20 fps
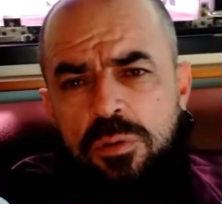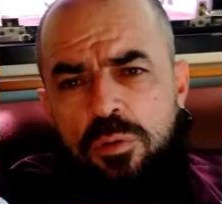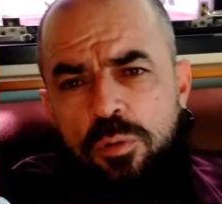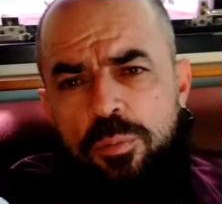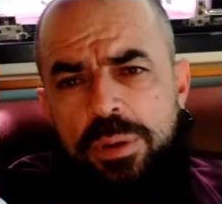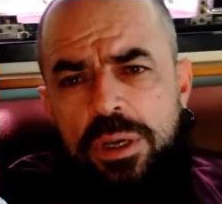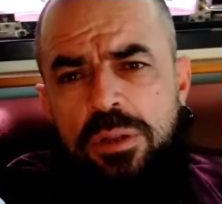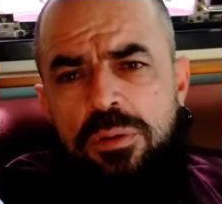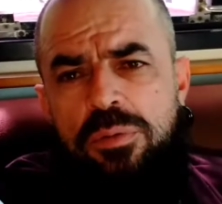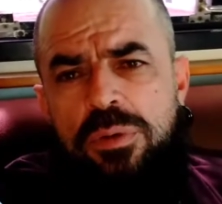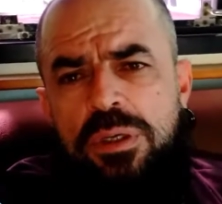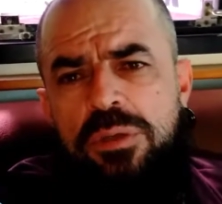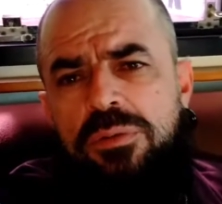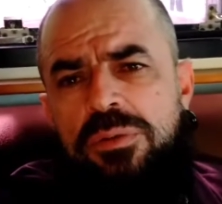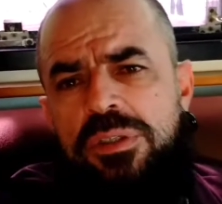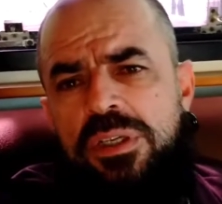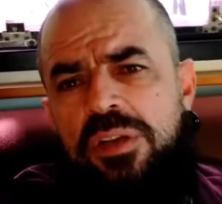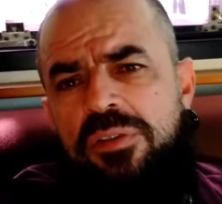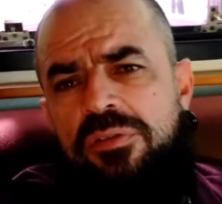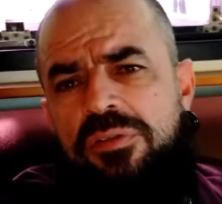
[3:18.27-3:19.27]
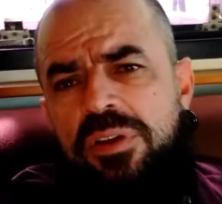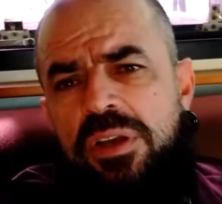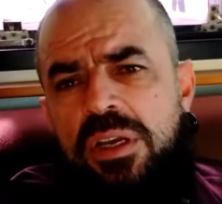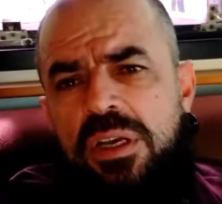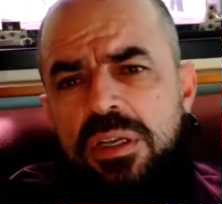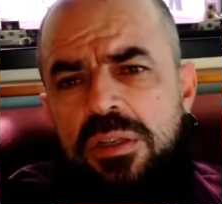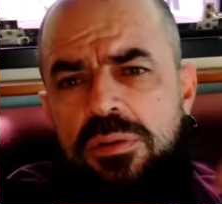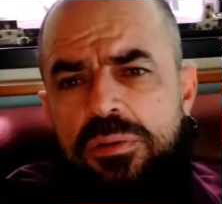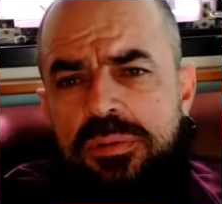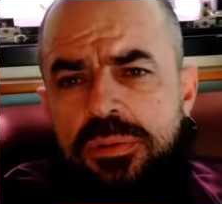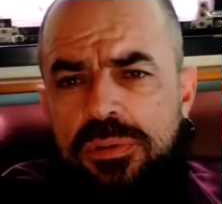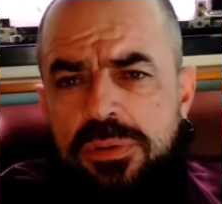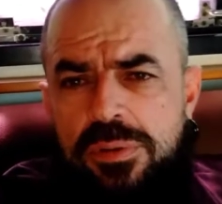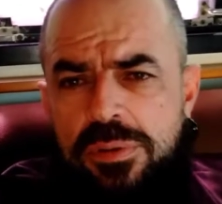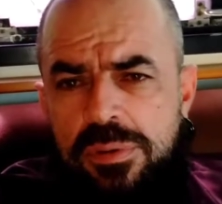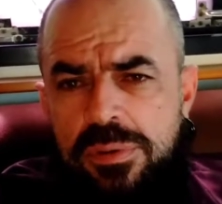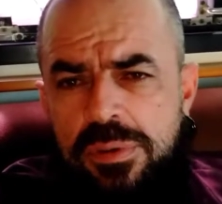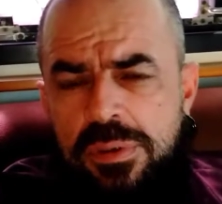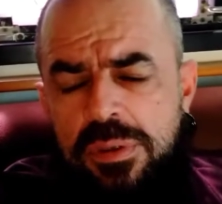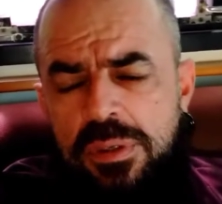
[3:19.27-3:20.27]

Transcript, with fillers: cobertura dos eventos,